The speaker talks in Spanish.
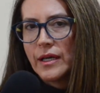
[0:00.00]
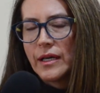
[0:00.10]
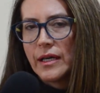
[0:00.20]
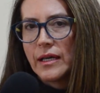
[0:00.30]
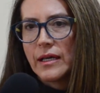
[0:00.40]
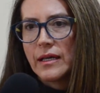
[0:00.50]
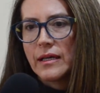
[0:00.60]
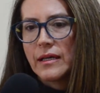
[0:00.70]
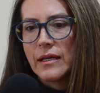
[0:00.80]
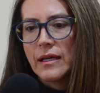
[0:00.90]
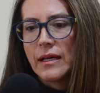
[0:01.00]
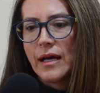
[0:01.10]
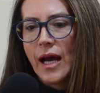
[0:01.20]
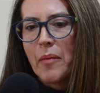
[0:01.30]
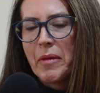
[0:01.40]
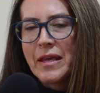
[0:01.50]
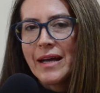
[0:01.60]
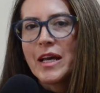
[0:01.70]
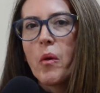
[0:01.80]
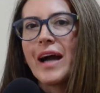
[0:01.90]
Eh, a medida
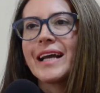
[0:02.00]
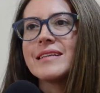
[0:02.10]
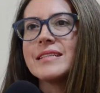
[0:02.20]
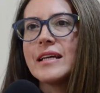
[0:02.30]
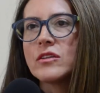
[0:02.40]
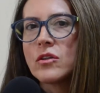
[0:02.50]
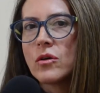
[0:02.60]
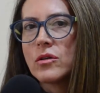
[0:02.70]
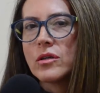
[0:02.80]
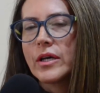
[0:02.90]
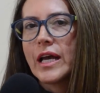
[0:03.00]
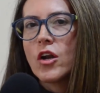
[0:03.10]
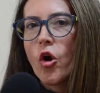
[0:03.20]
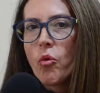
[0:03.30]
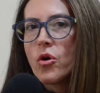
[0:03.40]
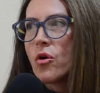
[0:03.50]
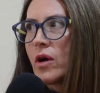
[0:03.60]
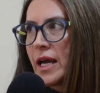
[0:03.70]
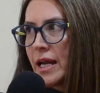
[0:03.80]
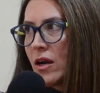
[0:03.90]
que va creciendo el óvulo
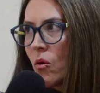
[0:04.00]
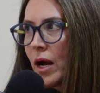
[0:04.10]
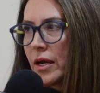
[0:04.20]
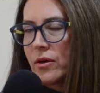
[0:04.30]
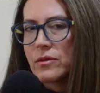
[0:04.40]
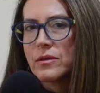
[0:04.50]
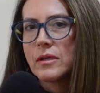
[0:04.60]
en el ovario,